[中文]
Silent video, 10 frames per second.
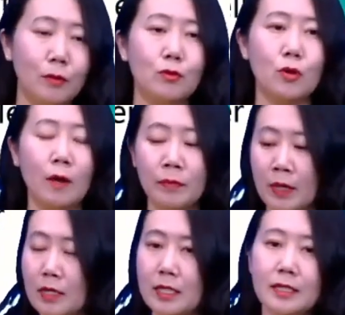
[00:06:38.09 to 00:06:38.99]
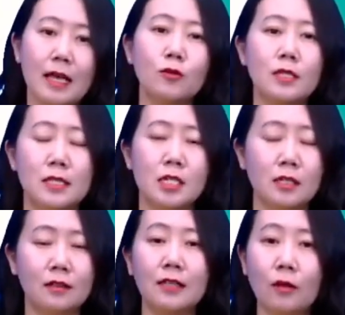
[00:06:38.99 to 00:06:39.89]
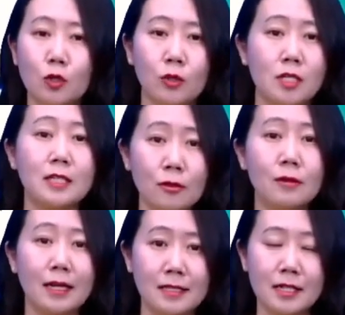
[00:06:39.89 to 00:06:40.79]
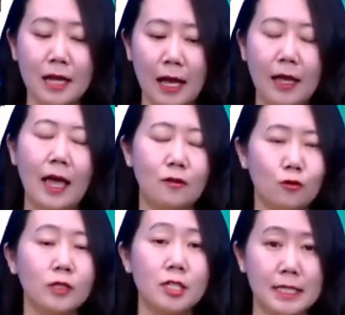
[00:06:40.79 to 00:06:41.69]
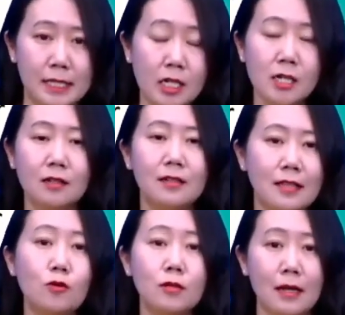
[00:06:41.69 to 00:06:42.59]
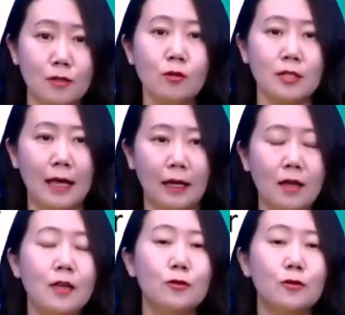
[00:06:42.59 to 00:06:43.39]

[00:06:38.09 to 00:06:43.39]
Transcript: 比如说，这个乡村的集市，到底说的是乡村还是集市啊？哎，说的是集市，乡村自然修饰它了。